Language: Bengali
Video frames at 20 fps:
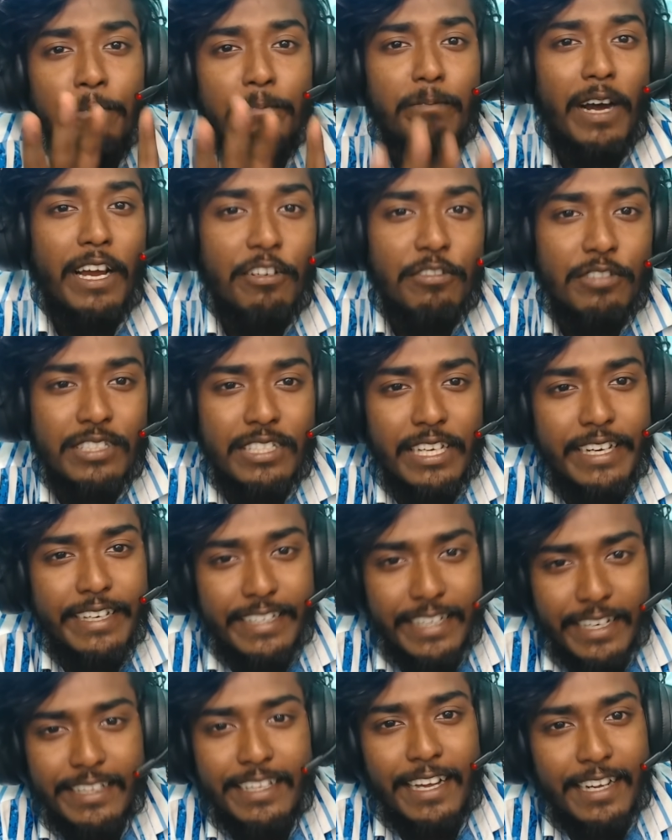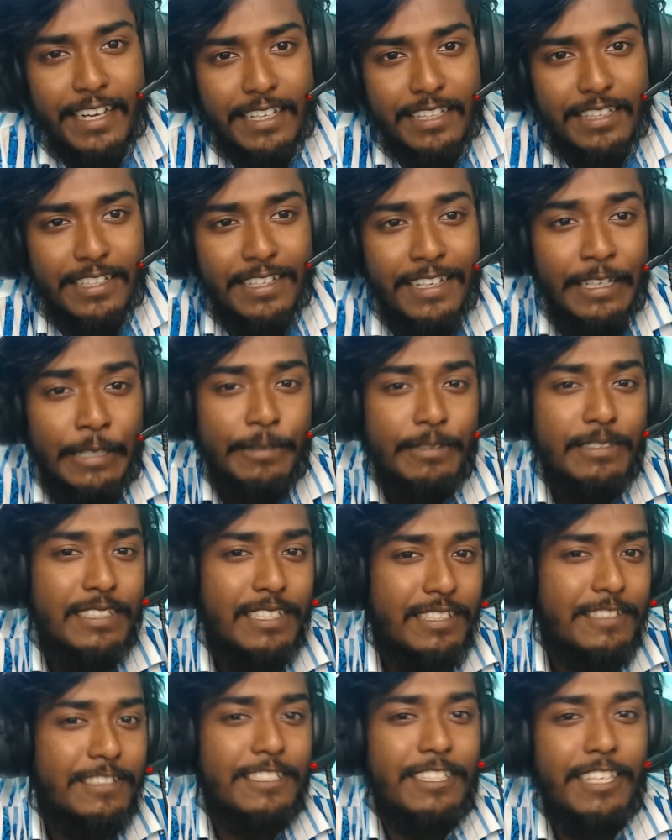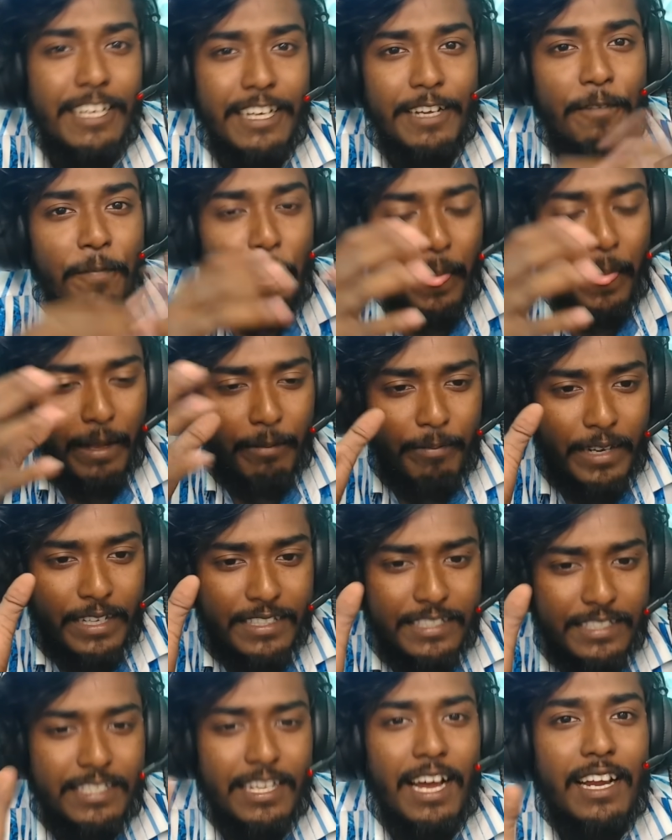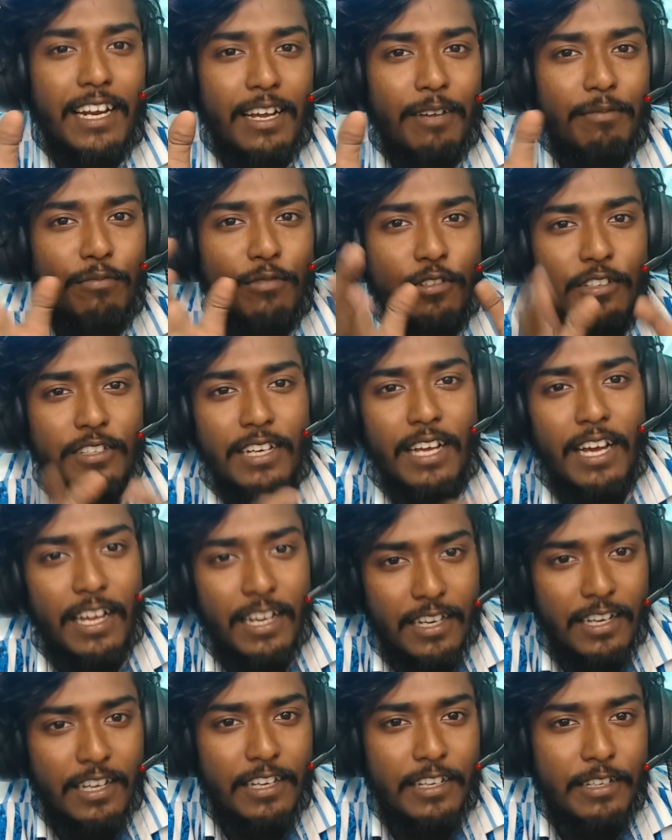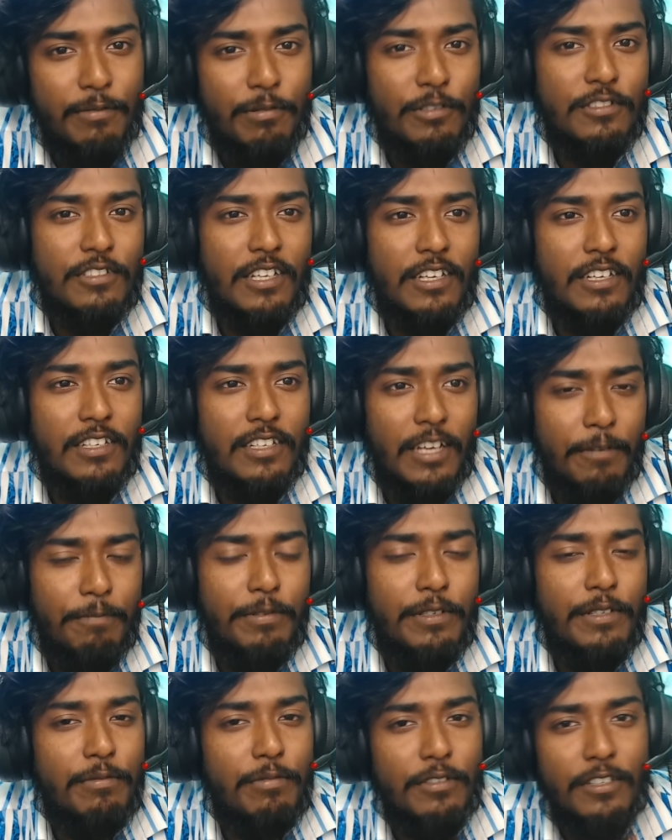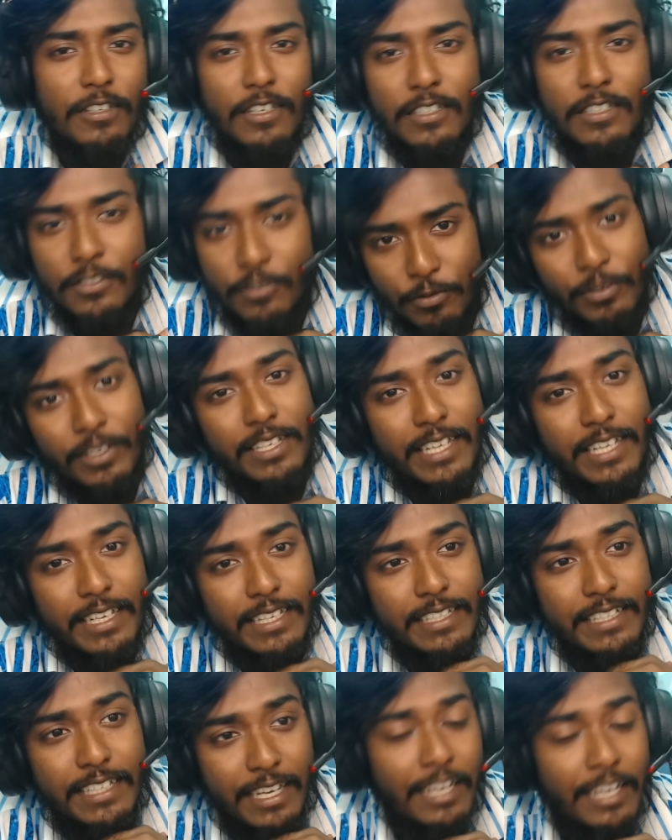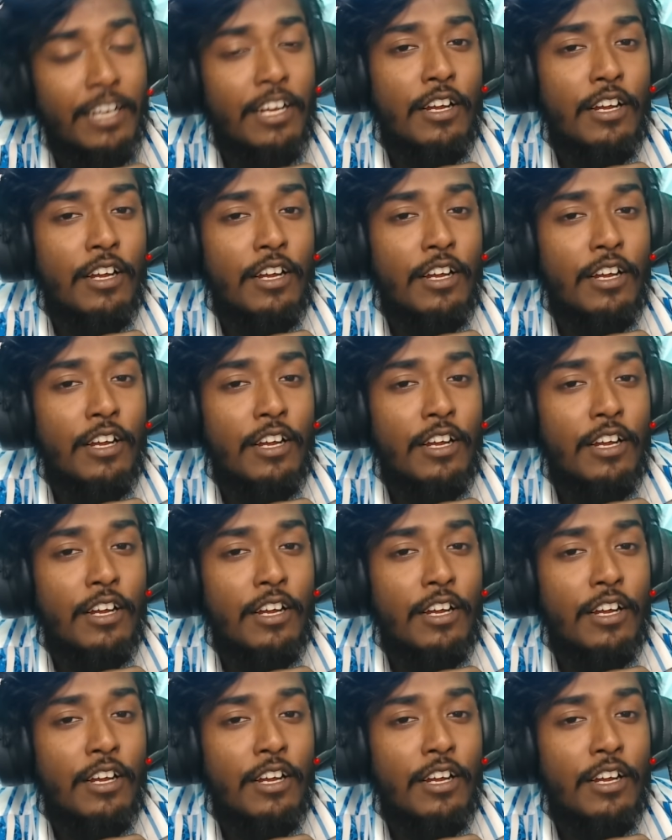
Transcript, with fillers: মানুষকে এটা দেখাতে যে যে বা যারা মোহন আল্লাহ এবং তার নাবি এবং রসুলকে নিয়ে